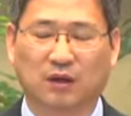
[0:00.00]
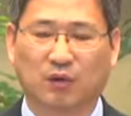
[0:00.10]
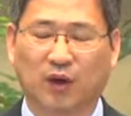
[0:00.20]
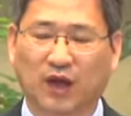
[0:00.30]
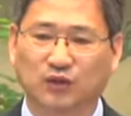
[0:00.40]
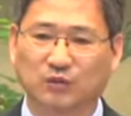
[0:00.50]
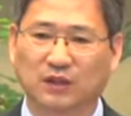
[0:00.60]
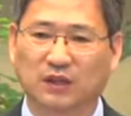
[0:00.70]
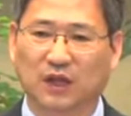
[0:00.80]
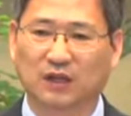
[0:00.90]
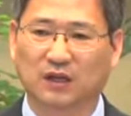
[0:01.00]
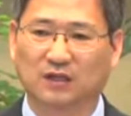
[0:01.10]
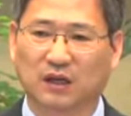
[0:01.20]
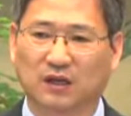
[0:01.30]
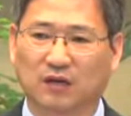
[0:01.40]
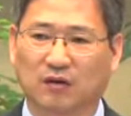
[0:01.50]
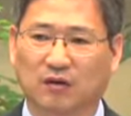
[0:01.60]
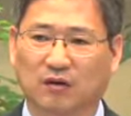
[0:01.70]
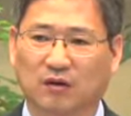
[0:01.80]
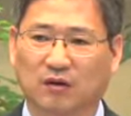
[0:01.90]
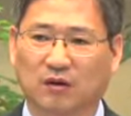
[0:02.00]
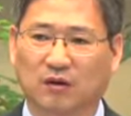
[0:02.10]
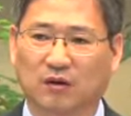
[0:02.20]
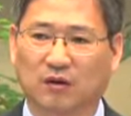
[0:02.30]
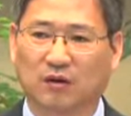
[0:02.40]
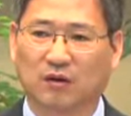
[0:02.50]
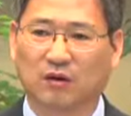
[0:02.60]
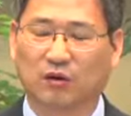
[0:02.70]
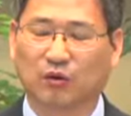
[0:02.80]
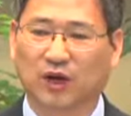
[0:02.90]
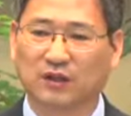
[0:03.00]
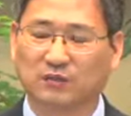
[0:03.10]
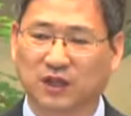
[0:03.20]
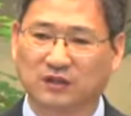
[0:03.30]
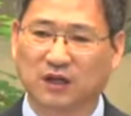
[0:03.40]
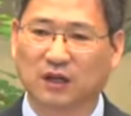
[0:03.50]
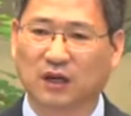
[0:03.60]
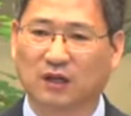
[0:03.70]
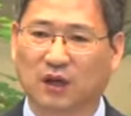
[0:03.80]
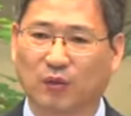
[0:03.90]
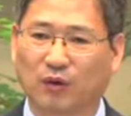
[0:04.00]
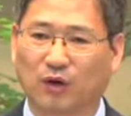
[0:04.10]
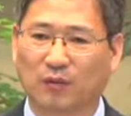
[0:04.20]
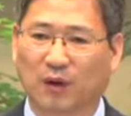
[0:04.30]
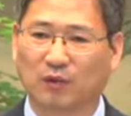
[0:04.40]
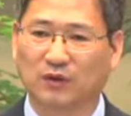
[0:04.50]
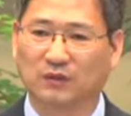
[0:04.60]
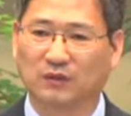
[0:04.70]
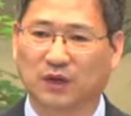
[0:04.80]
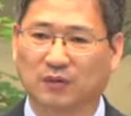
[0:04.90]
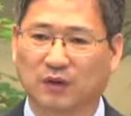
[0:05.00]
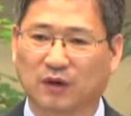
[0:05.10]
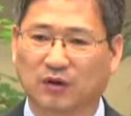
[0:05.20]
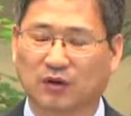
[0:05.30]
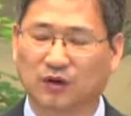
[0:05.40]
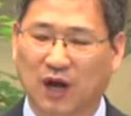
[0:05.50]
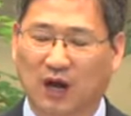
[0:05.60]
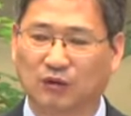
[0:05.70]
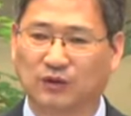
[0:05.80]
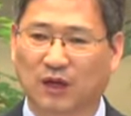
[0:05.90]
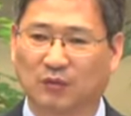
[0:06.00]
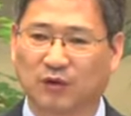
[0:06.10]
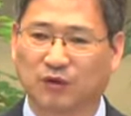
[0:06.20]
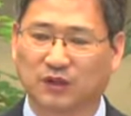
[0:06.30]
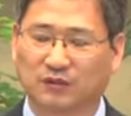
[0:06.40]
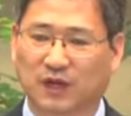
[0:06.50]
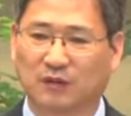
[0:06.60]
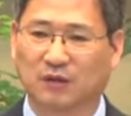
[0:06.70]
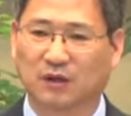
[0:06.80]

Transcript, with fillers: 왜 예수 믿는데 이런 일이 생기냐? 우리가 지금 천성을 가는데 왜 우리 발목을 잡는 사람이 냐 그것도 가까운 사람이, 우리 집사님.